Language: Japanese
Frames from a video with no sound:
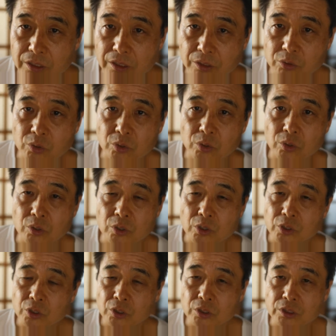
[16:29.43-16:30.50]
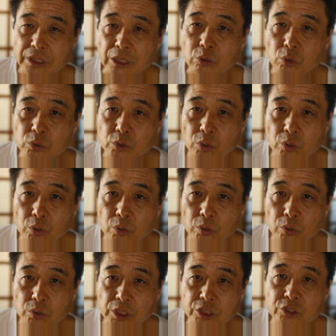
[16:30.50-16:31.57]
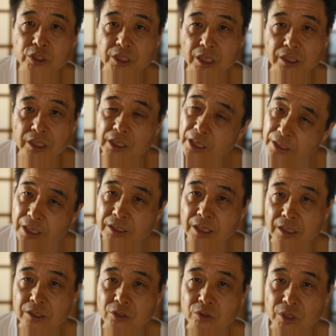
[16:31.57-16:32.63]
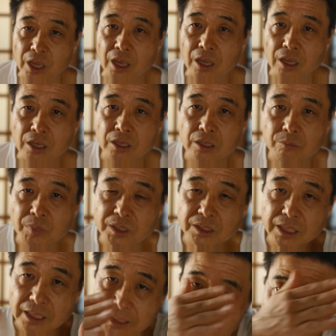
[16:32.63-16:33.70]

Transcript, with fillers: あの絶好調についてって何なんだっていうね、まあ、大体